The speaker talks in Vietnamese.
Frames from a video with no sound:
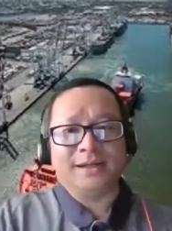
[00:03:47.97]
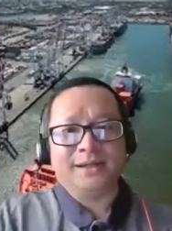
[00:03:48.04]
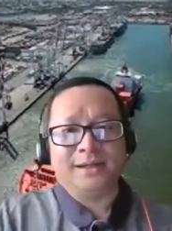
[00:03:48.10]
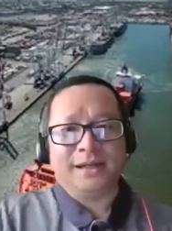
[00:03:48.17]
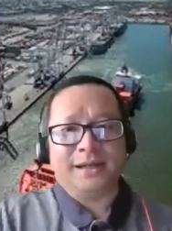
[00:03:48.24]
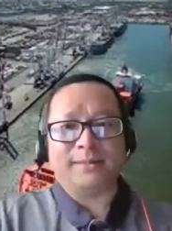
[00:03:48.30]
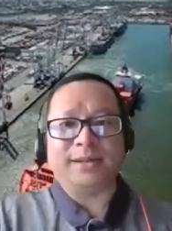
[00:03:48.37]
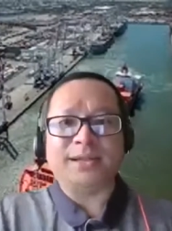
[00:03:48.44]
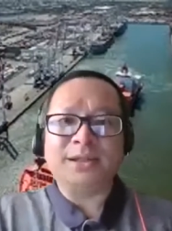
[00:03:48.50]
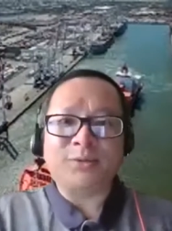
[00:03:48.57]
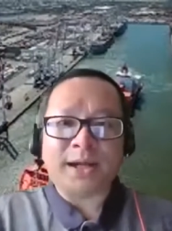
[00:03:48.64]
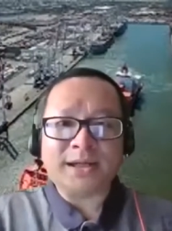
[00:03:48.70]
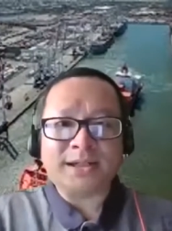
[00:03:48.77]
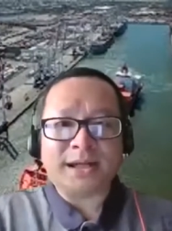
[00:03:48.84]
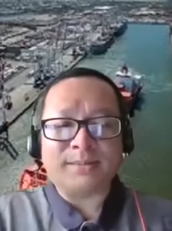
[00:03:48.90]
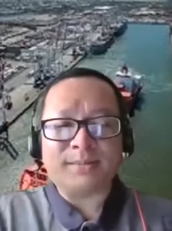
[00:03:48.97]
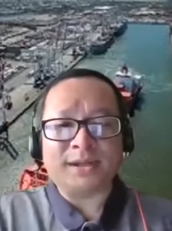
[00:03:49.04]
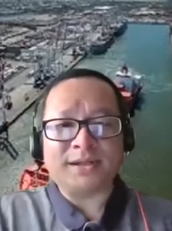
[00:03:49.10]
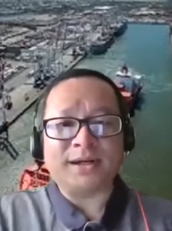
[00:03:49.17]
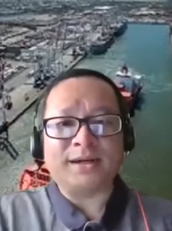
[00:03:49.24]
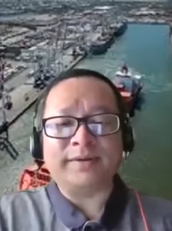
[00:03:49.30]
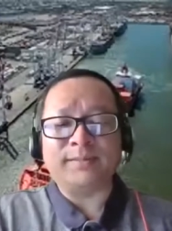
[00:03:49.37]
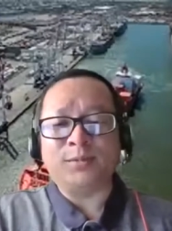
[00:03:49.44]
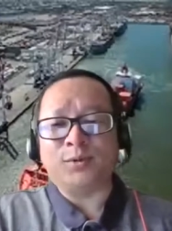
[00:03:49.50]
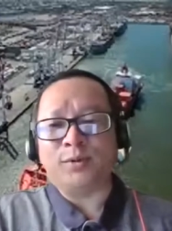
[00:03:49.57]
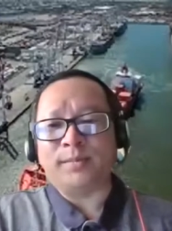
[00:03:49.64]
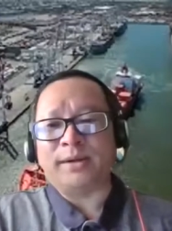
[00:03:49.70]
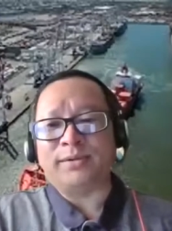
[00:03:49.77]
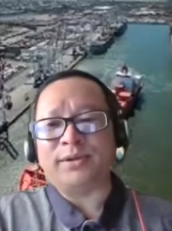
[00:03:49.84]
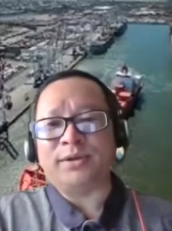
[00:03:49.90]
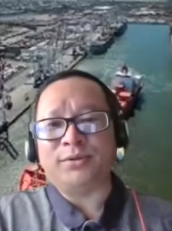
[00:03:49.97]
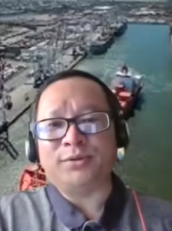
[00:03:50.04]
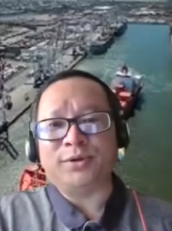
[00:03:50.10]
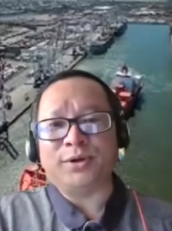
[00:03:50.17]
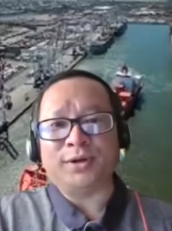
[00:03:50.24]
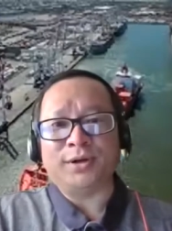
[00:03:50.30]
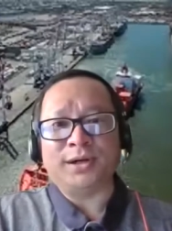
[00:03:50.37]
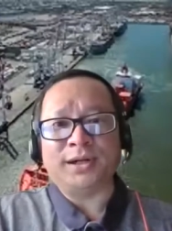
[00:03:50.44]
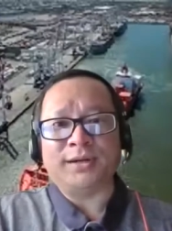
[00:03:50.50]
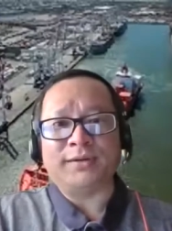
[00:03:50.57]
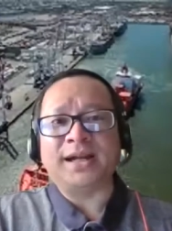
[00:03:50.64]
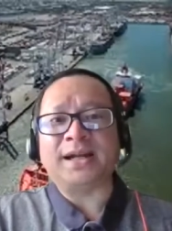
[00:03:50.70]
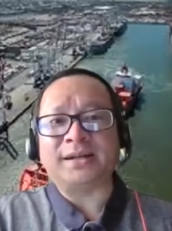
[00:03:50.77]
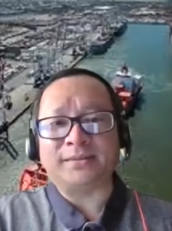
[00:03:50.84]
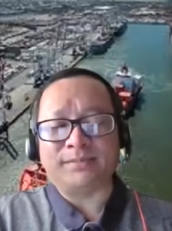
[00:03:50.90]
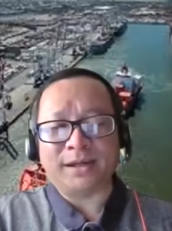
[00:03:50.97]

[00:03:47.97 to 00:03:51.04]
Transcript: em hãy tính toán xem là cần phải mua bao nhiêu gọi là gạch